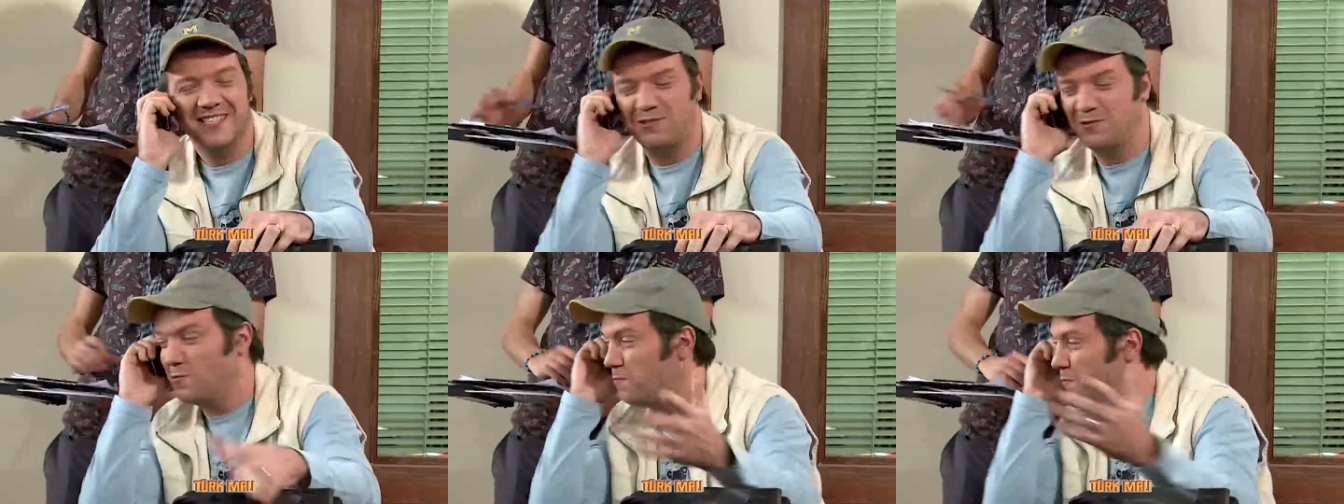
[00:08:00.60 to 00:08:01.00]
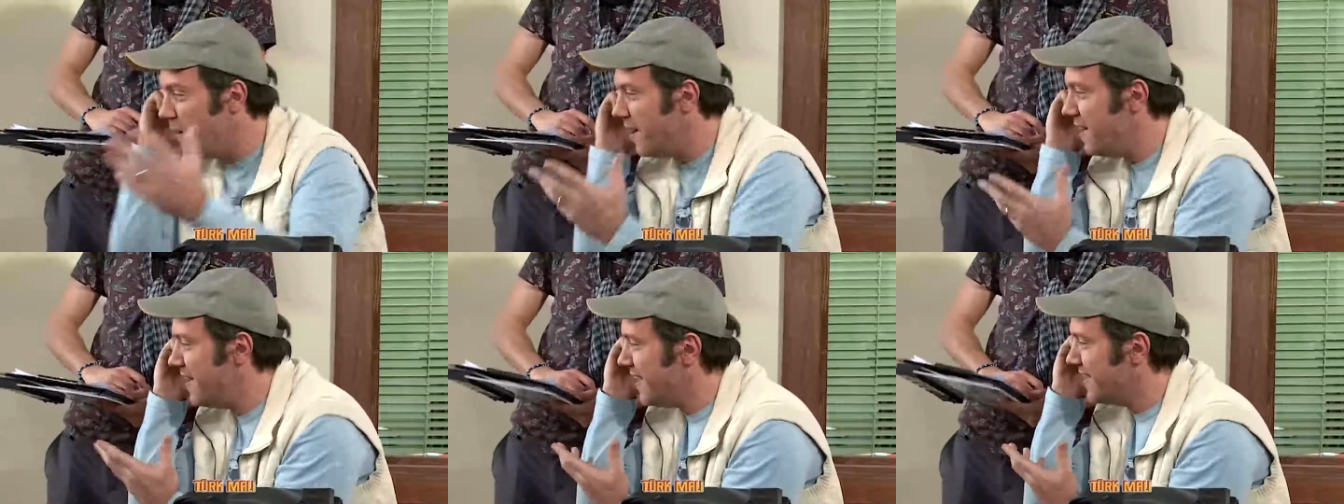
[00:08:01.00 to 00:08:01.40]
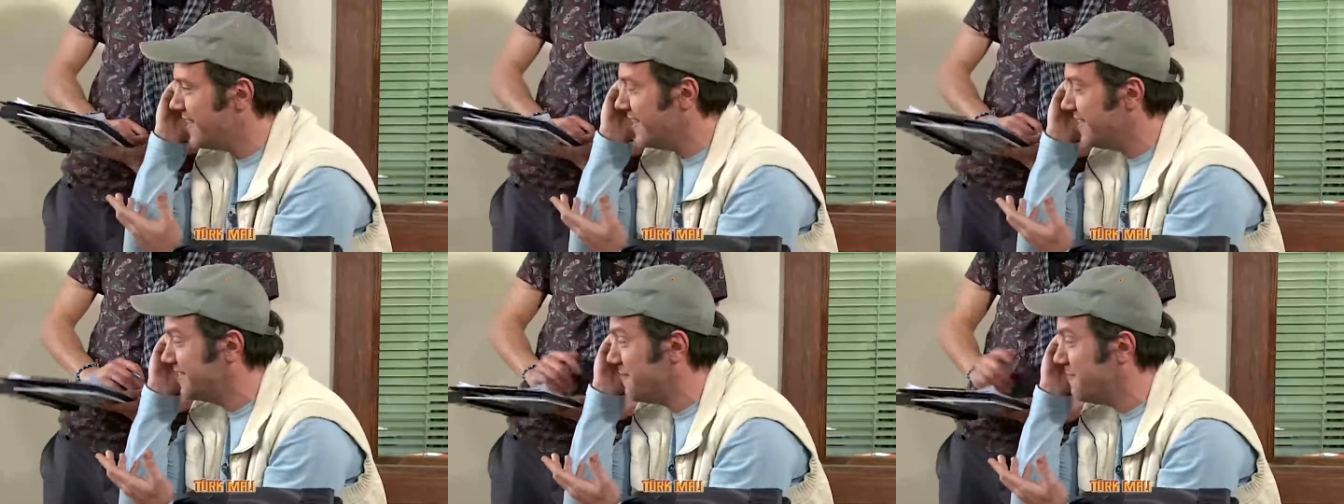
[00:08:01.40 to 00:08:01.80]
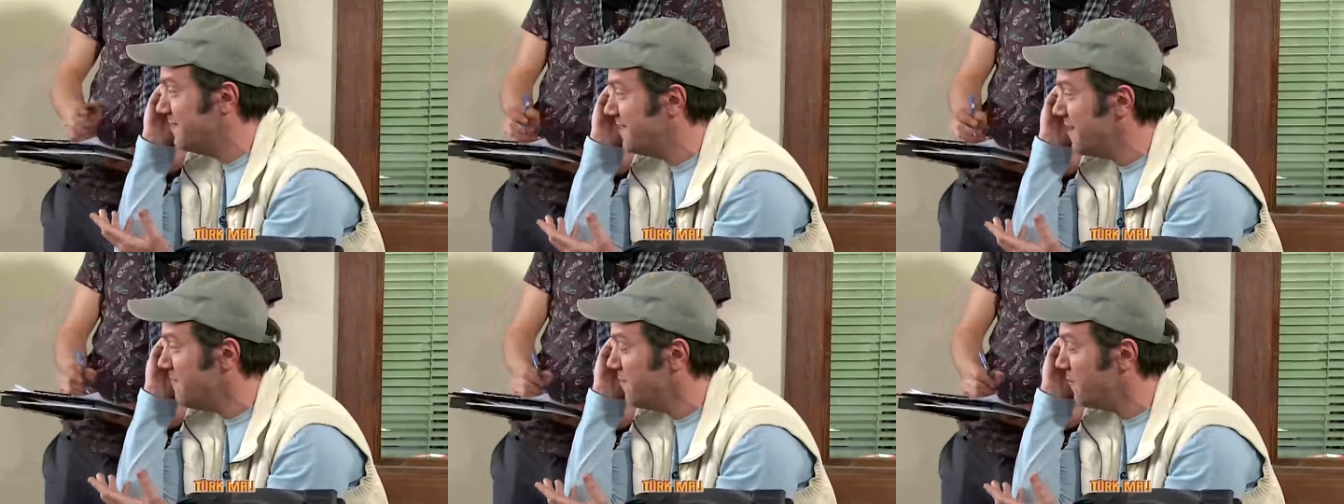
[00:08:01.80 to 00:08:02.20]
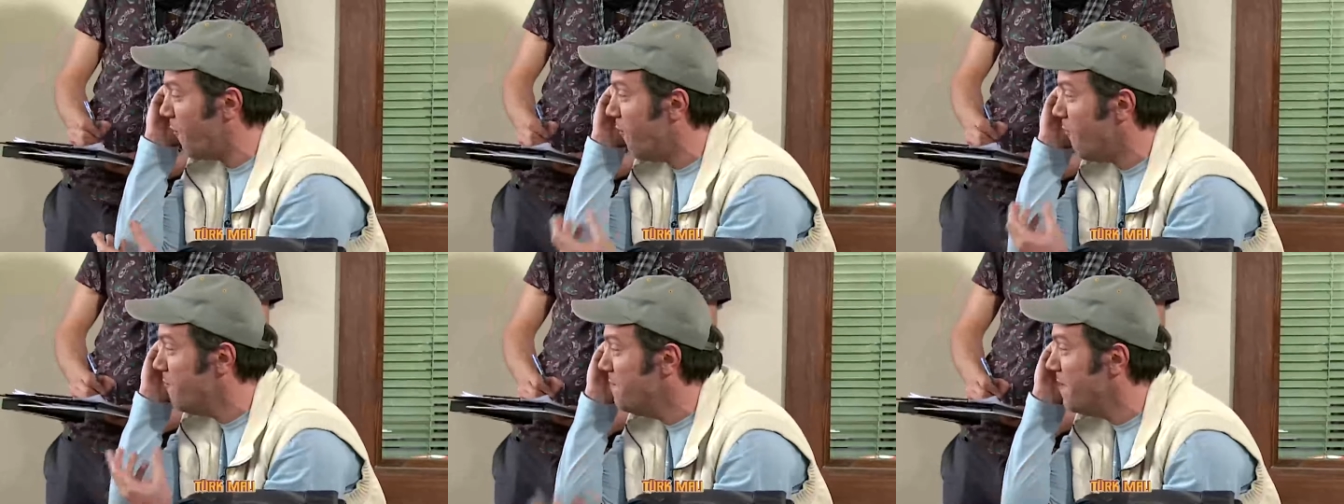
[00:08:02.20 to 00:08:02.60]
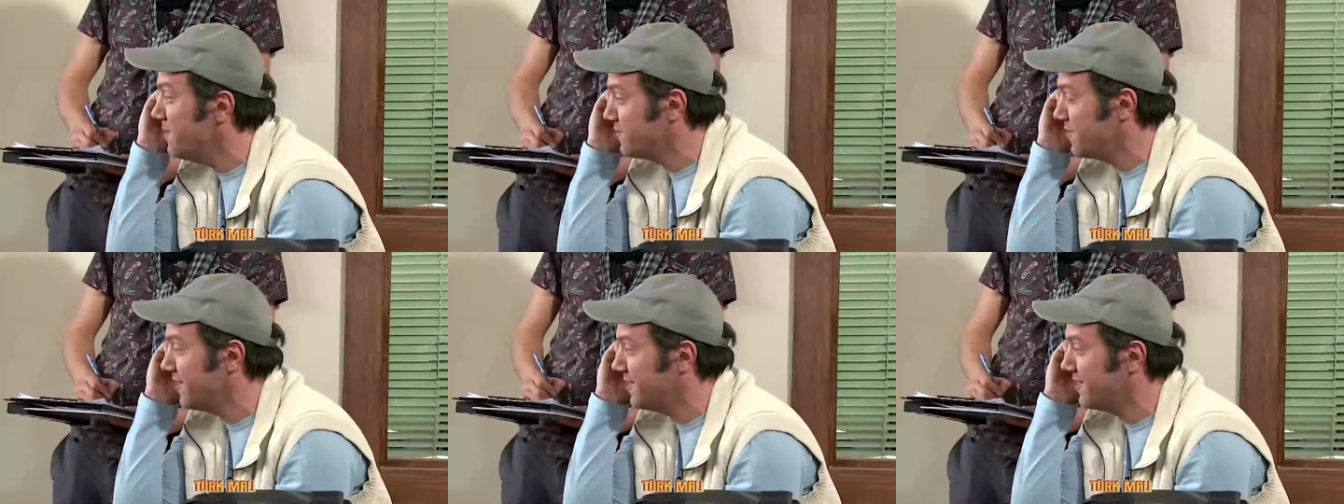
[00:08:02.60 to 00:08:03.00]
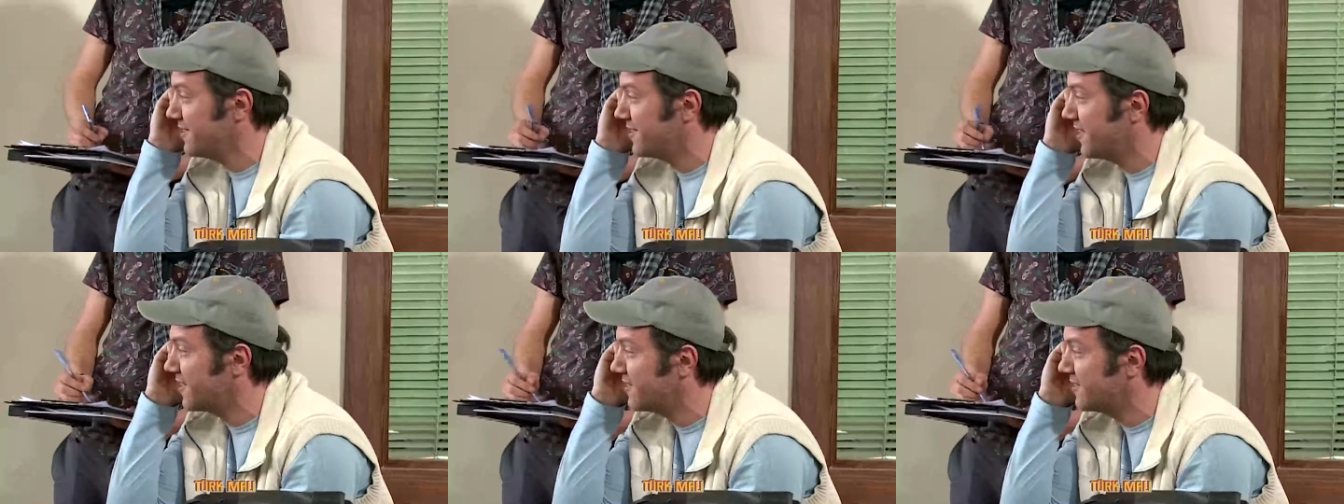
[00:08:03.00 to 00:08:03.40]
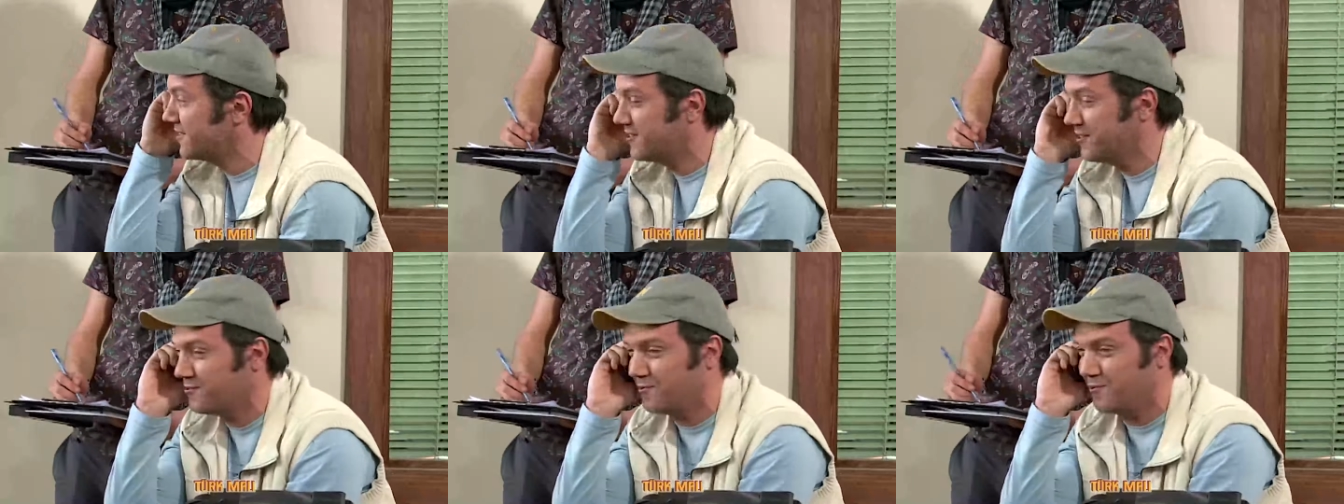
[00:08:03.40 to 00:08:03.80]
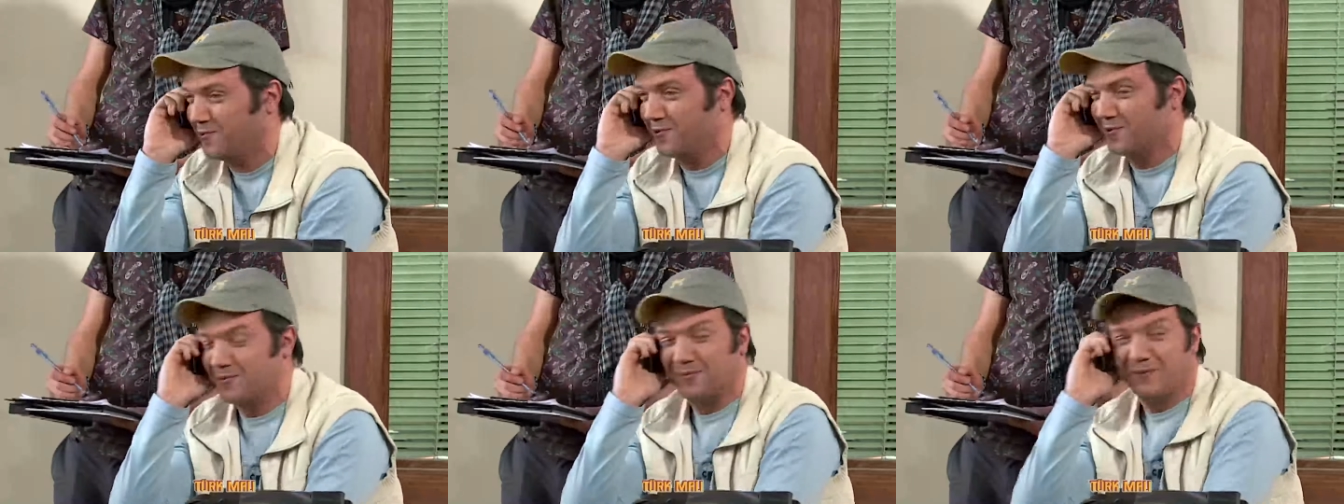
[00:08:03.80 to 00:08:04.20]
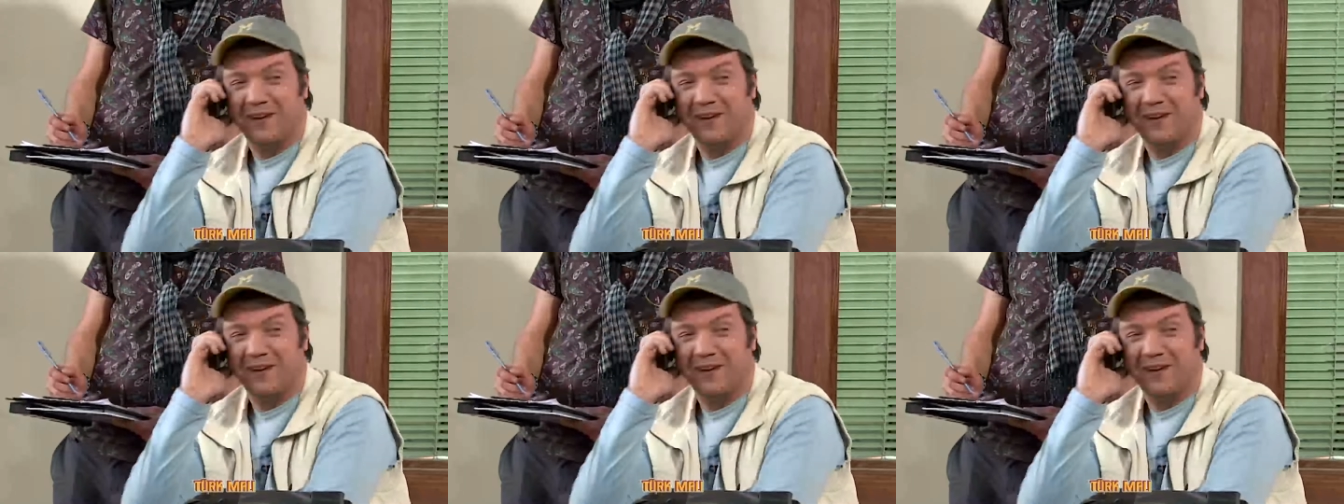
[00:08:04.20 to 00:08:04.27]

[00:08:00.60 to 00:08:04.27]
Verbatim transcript: Süperler ya deminden beri 15 dakikadır aralıksız gülüyorum.